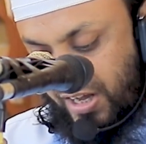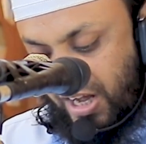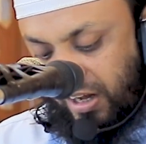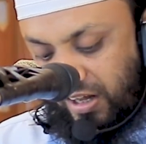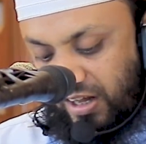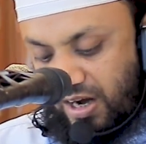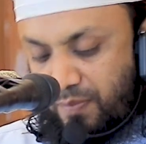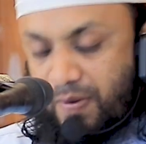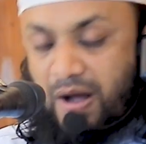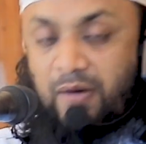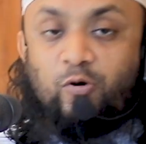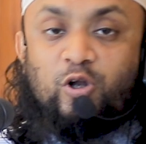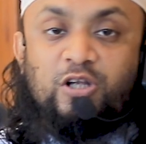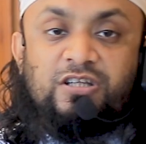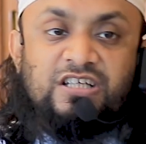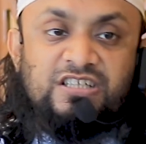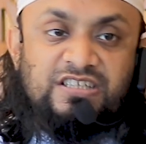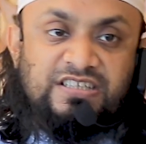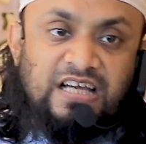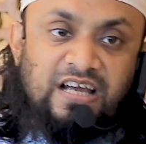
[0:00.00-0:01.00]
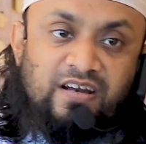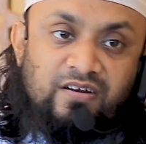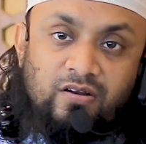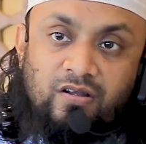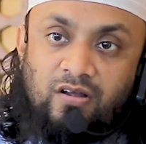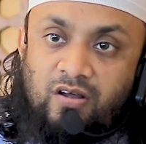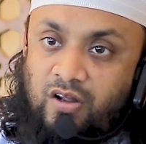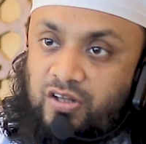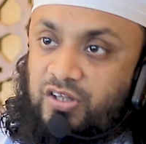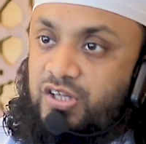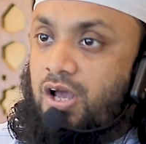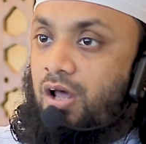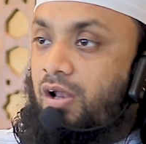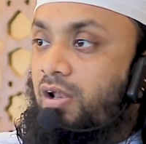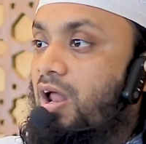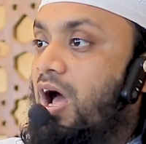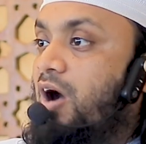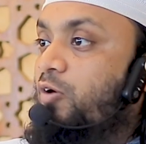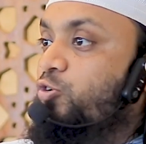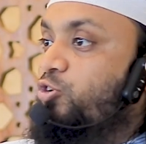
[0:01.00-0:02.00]
ইক্রেমা বলতেছেন রদি
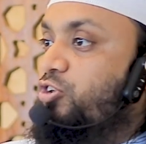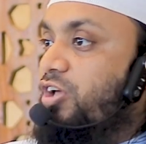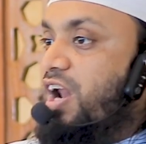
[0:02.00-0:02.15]
আল্লাহ